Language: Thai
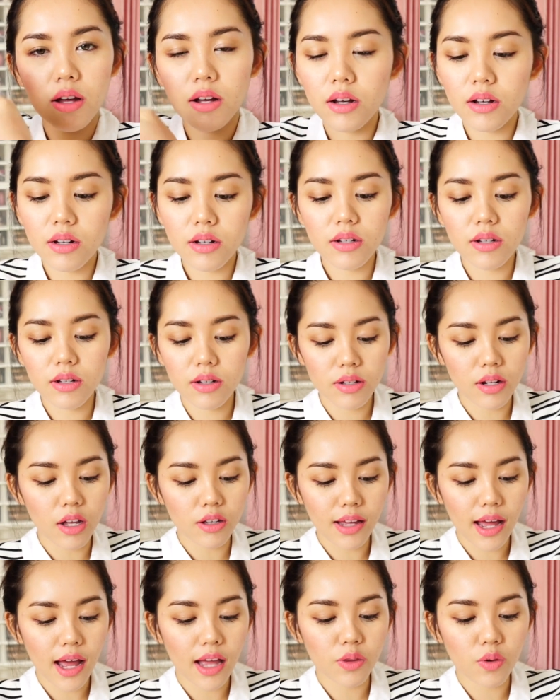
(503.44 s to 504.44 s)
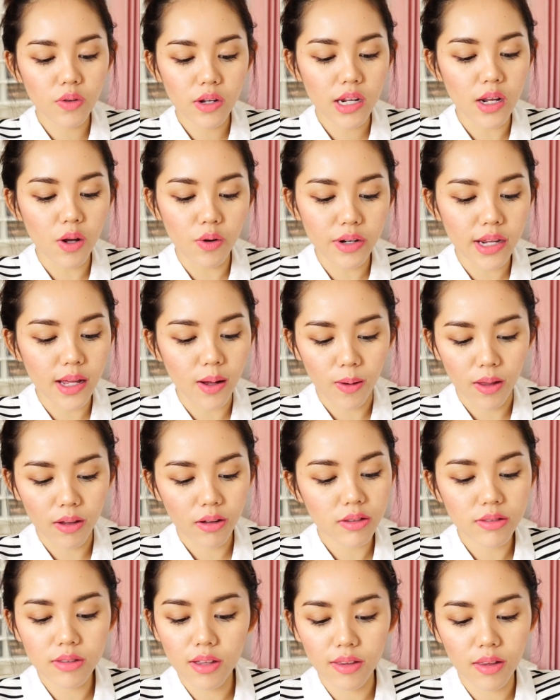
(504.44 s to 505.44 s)
คือเราทาตัวนี้เดี่ยวๆแล้ว
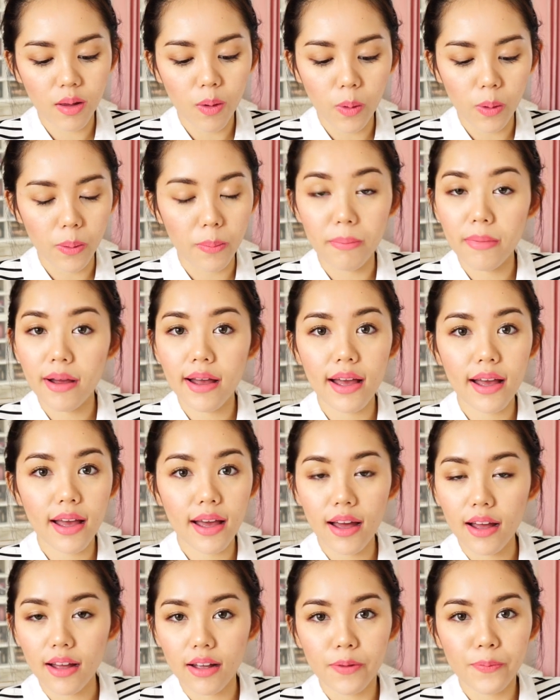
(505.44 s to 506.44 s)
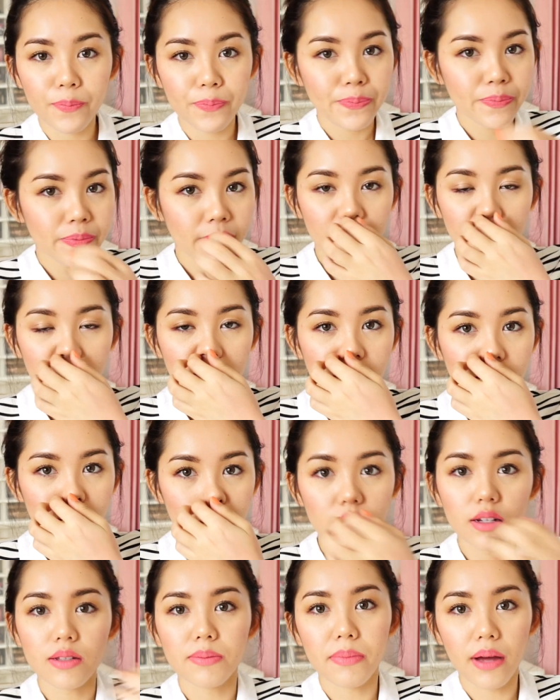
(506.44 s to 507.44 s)
ก็ติดทนมาก
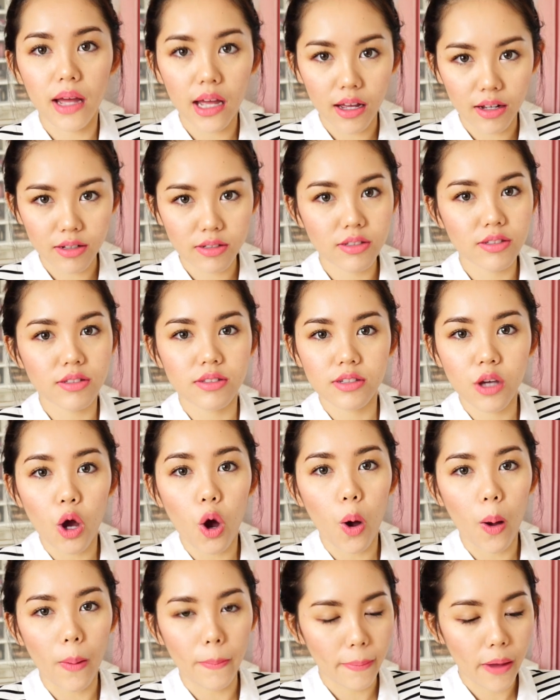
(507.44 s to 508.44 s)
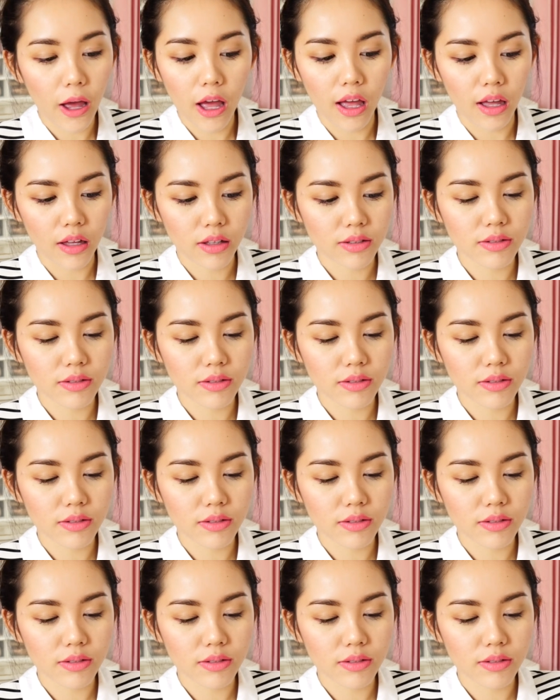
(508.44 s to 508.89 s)
เลิศมากชอบมาก